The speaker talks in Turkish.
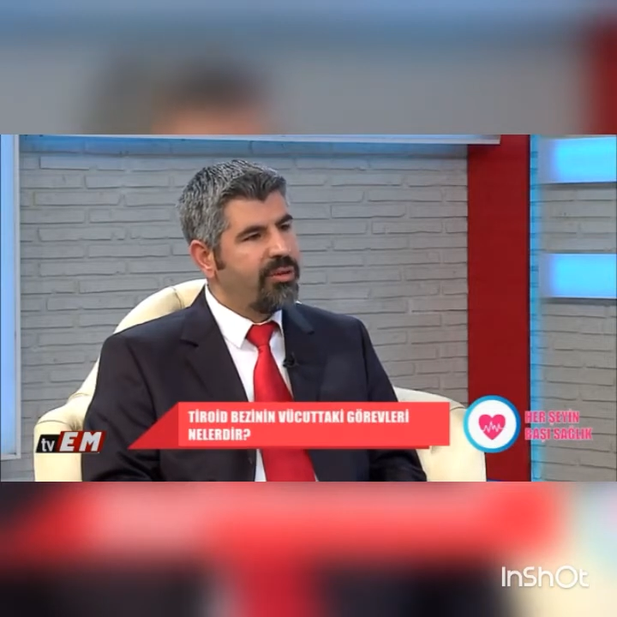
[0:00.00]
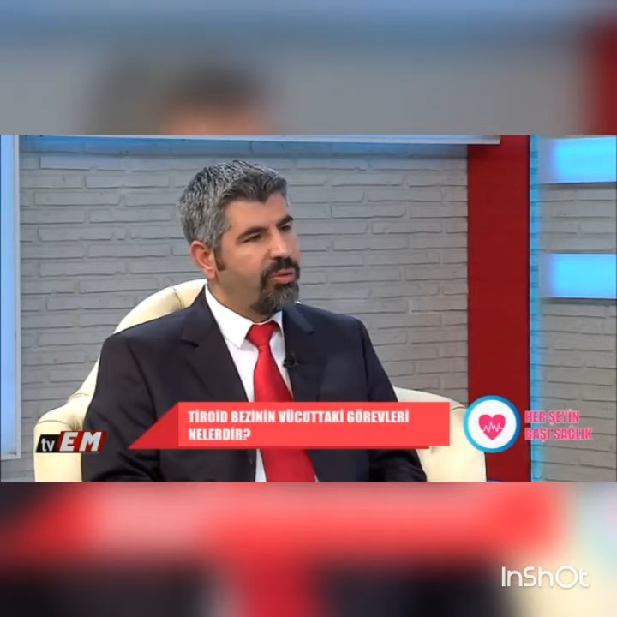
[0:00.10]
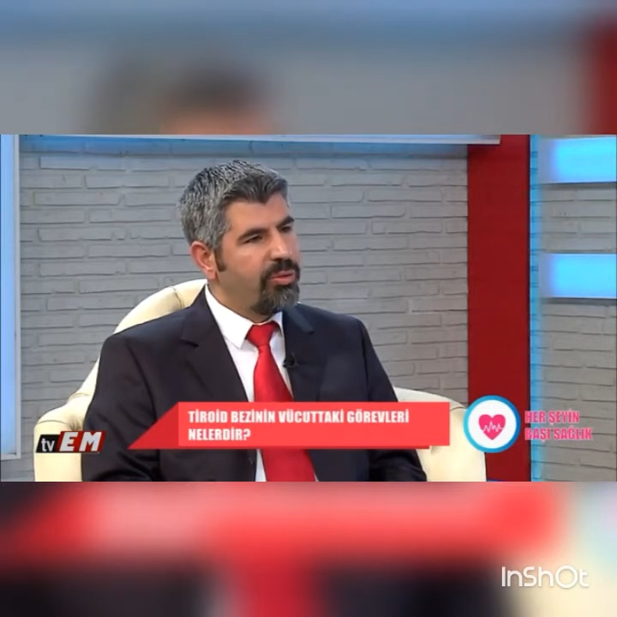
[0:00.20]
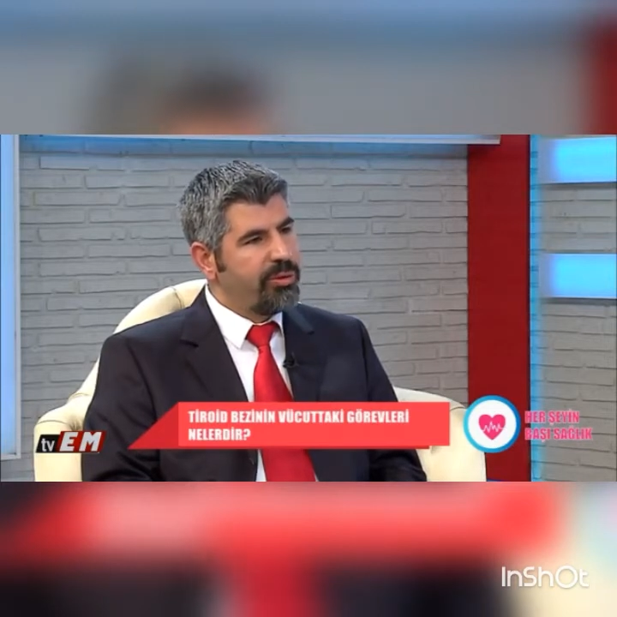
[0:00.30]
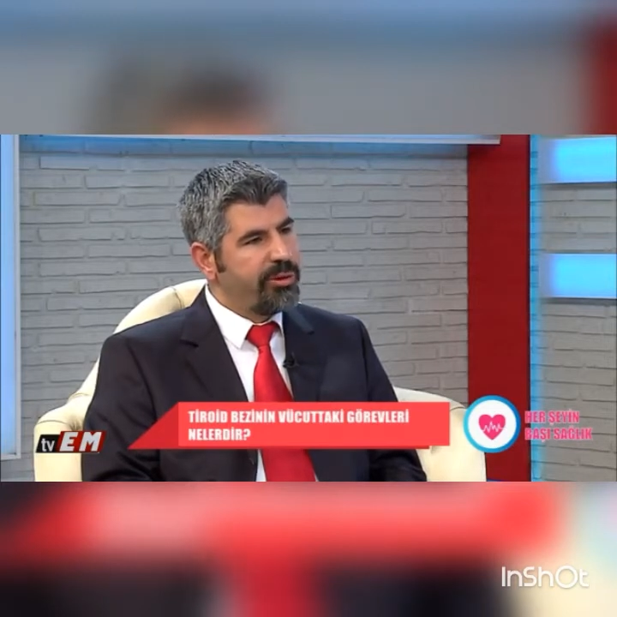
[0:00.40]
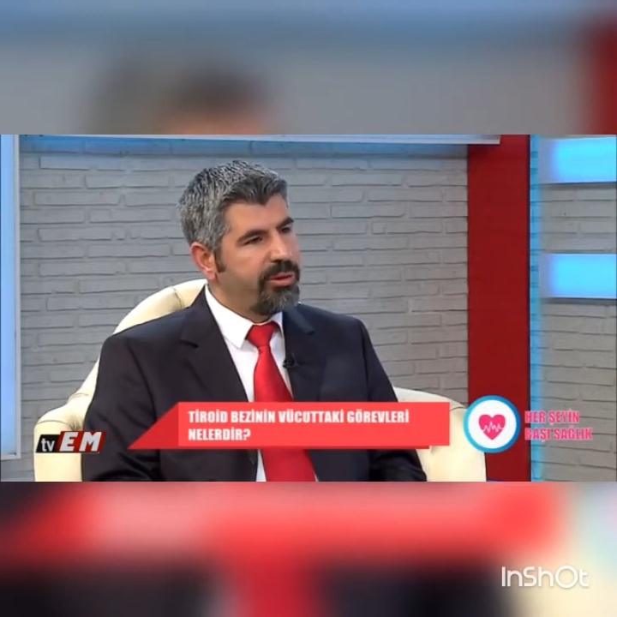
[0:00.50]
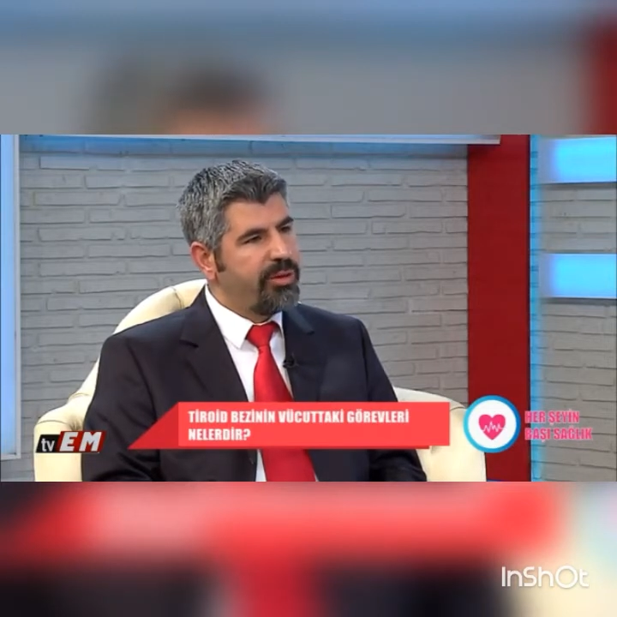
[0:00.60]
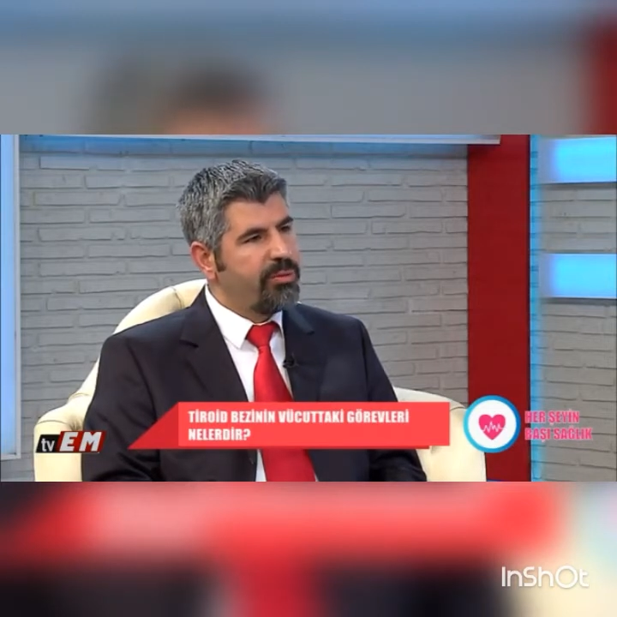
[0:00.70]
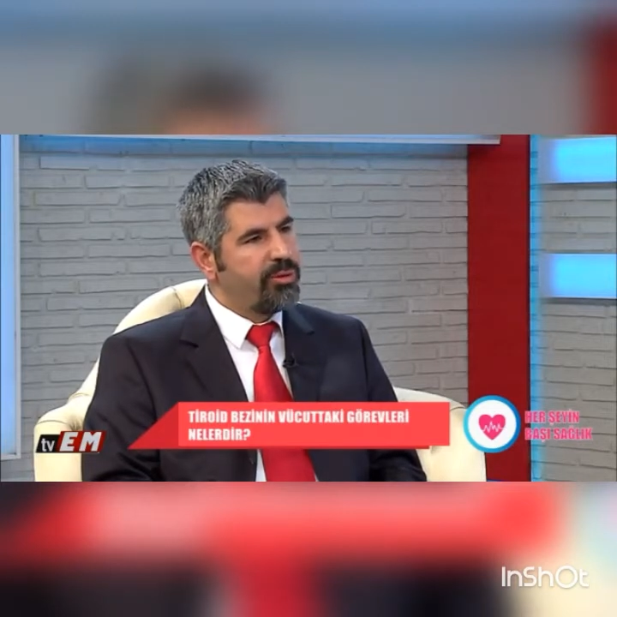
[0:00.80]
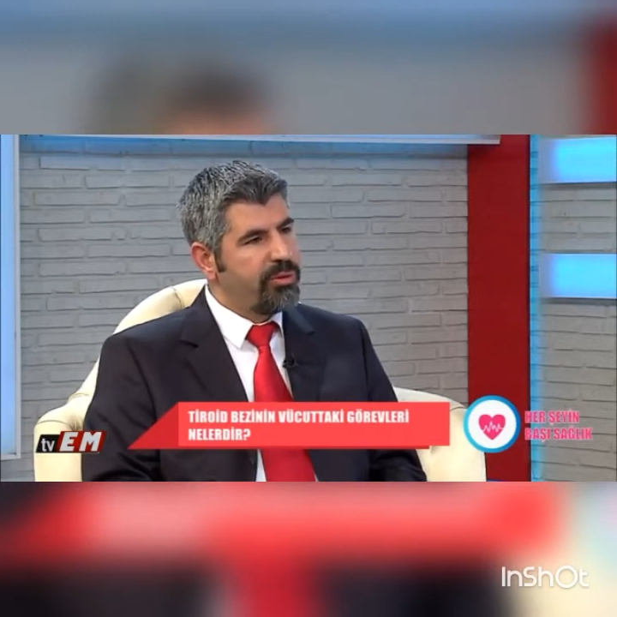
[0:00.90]

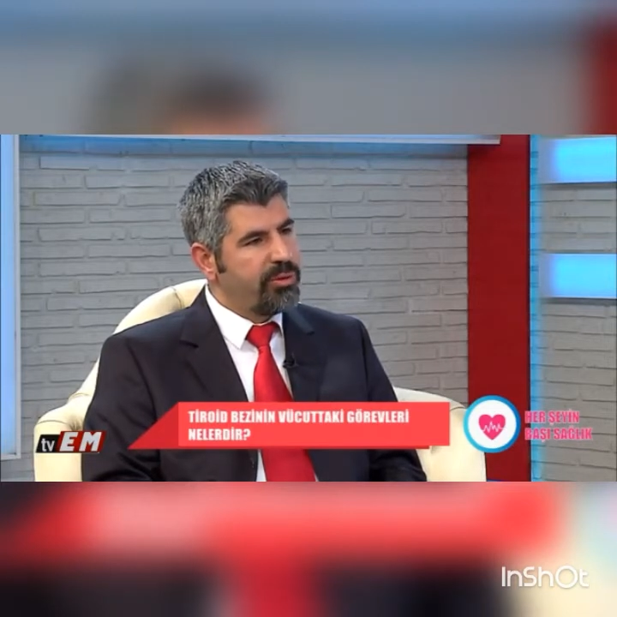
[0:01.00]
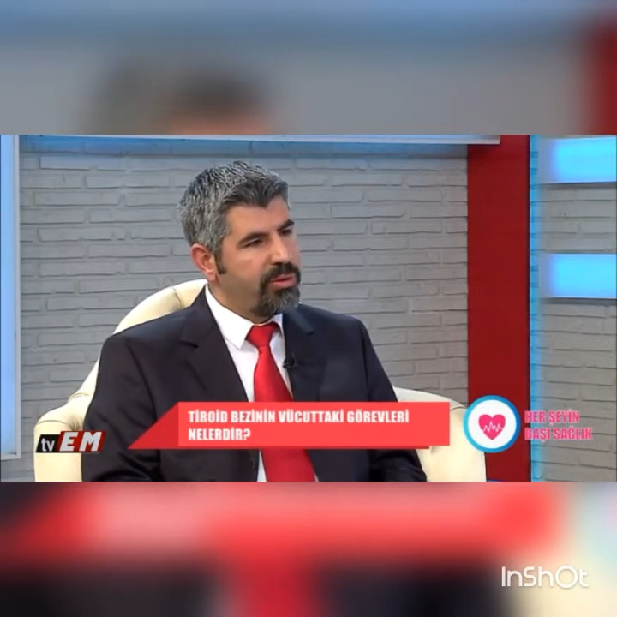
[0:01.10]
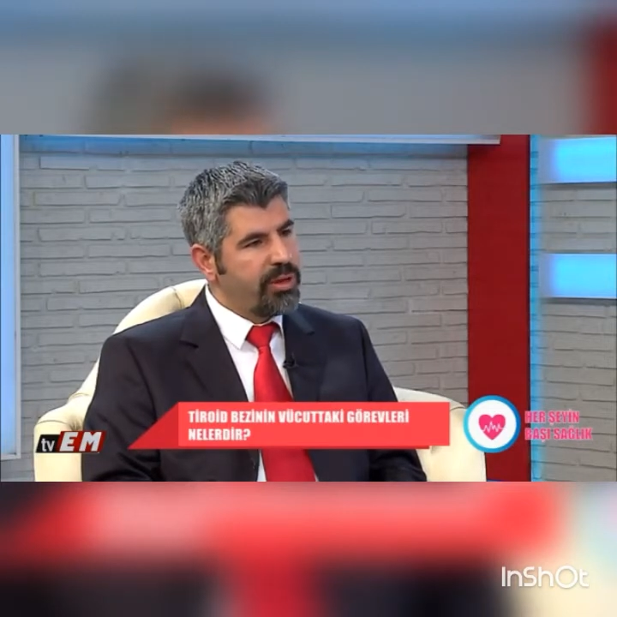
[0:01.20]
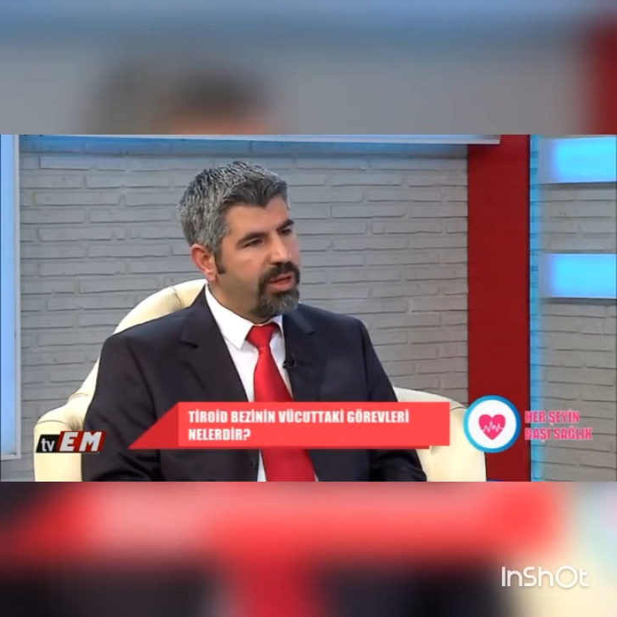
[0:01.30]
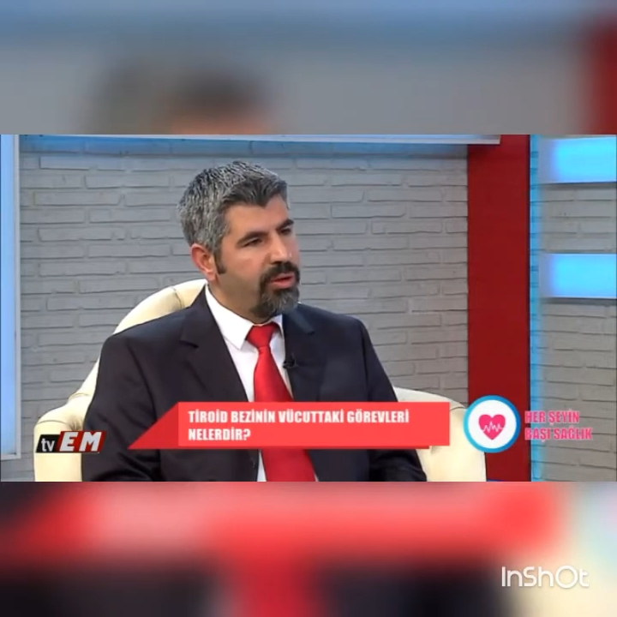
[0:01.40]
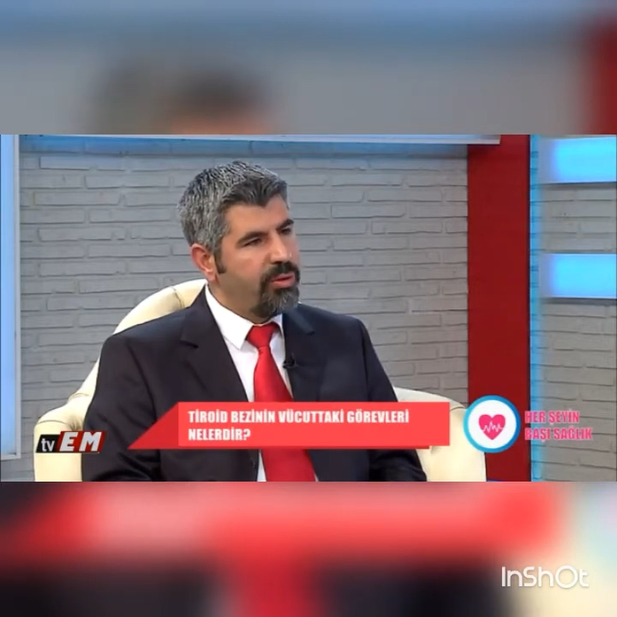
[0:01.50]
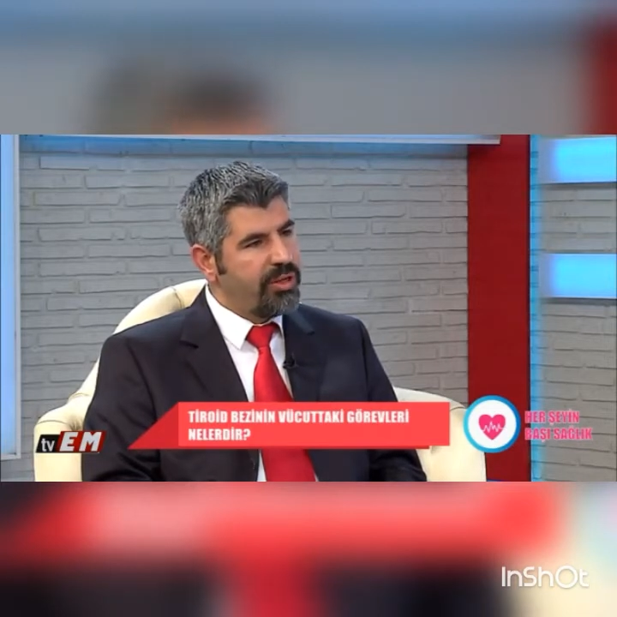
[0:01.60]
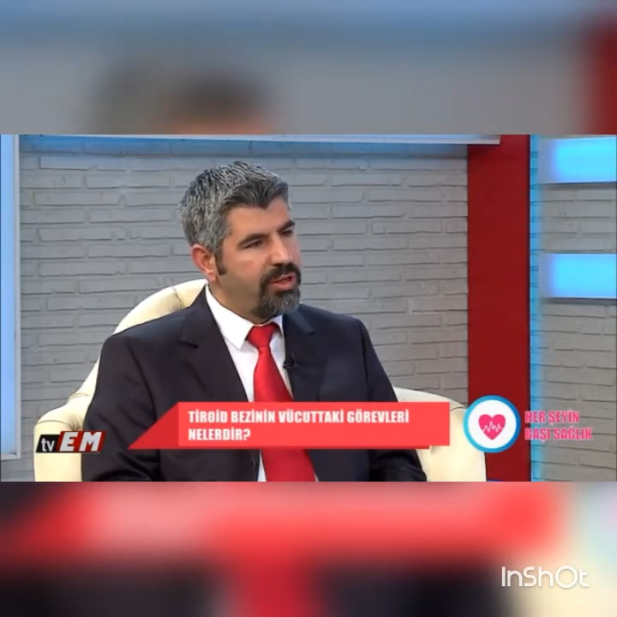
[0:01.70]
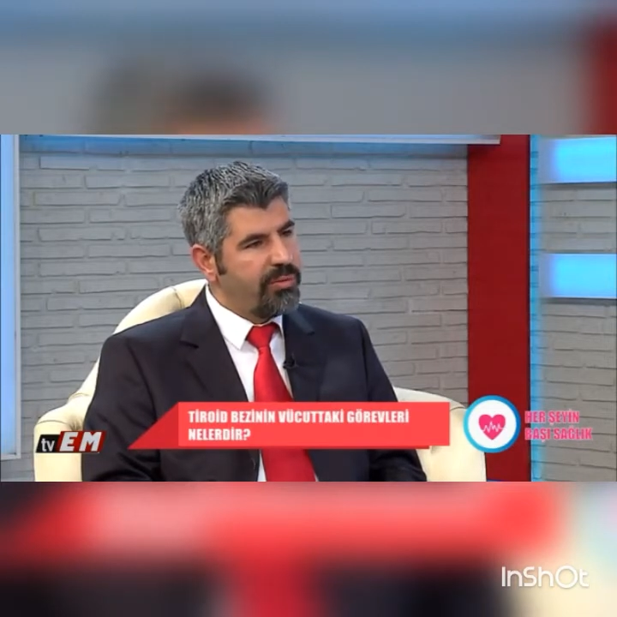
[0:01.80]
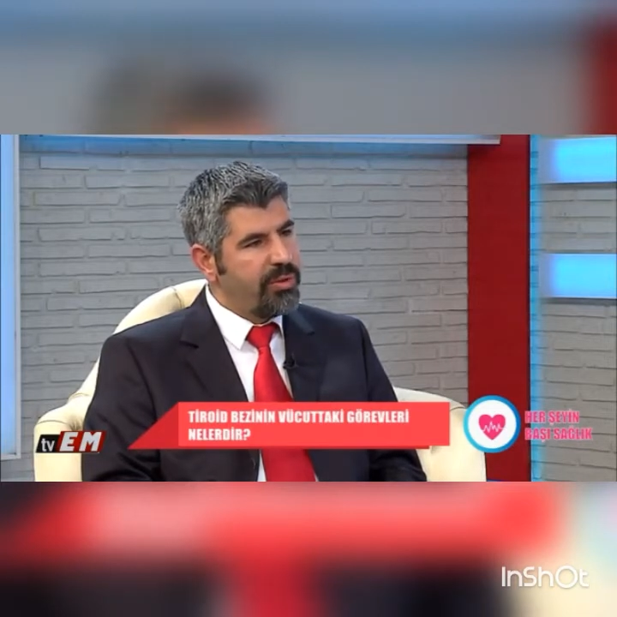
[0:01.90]
döngüsünde bozukluklara yol
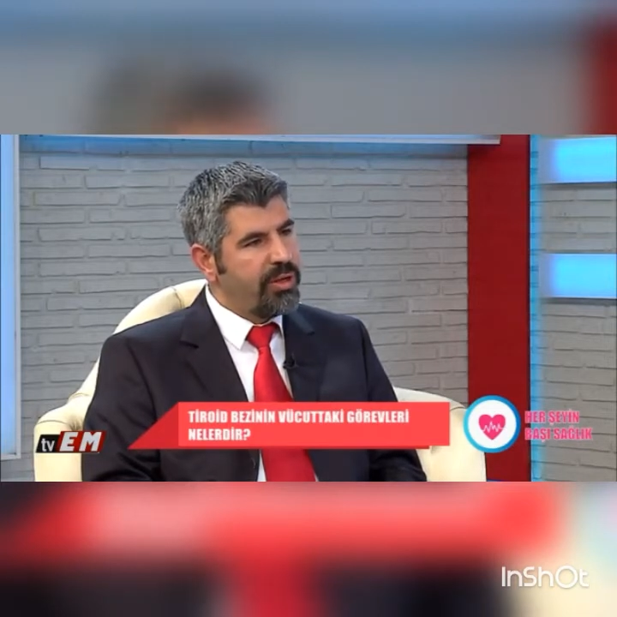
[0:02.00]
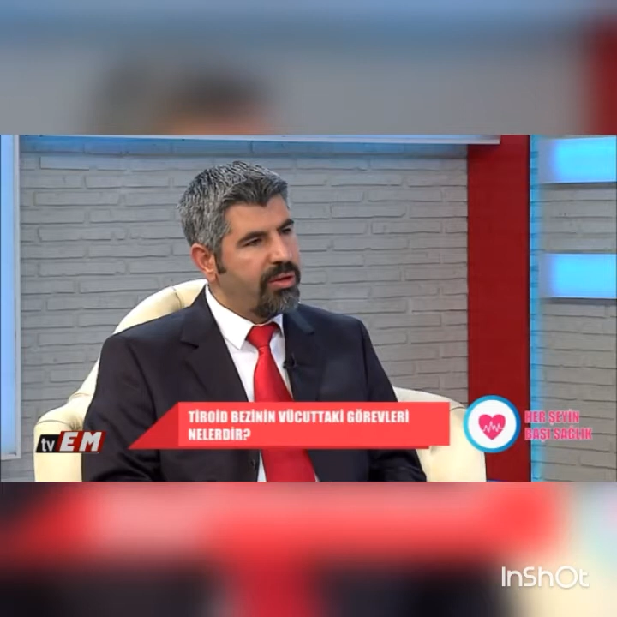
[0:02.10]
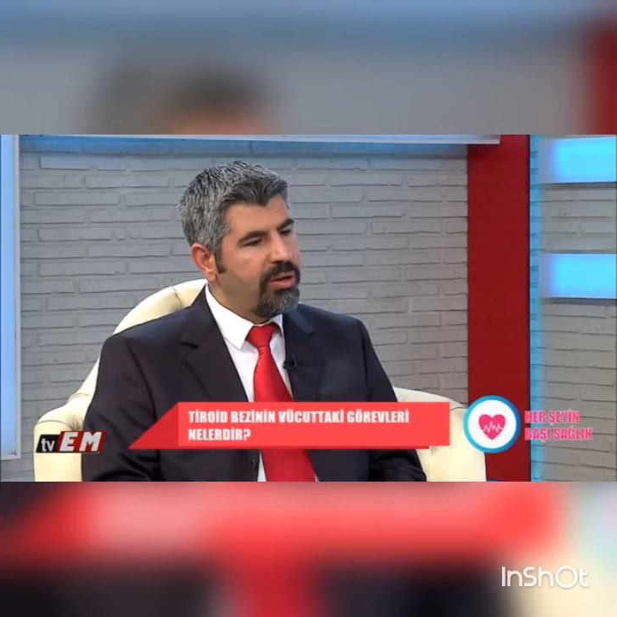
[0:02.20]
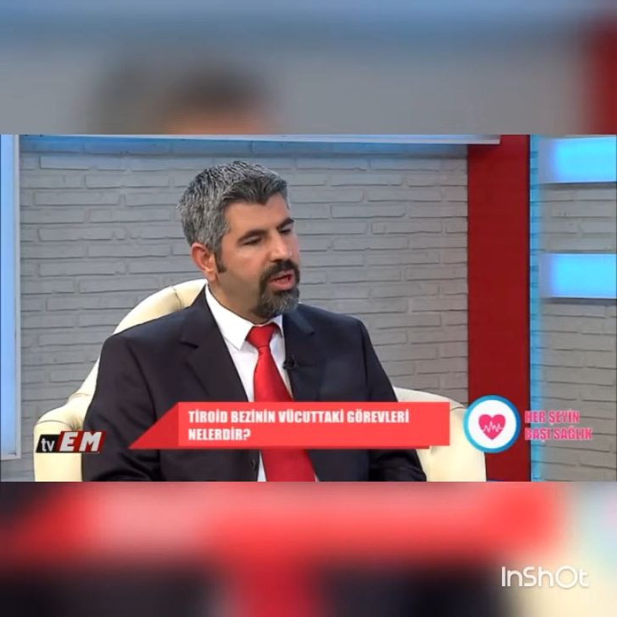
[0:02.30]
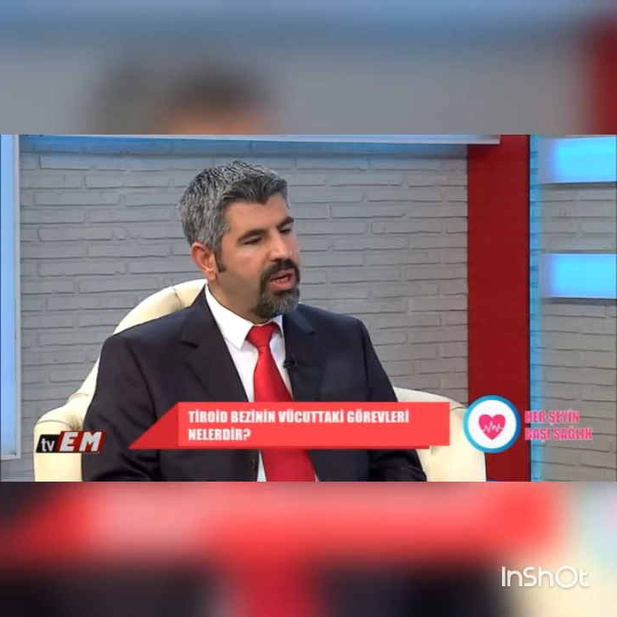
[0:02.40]
açabiliyor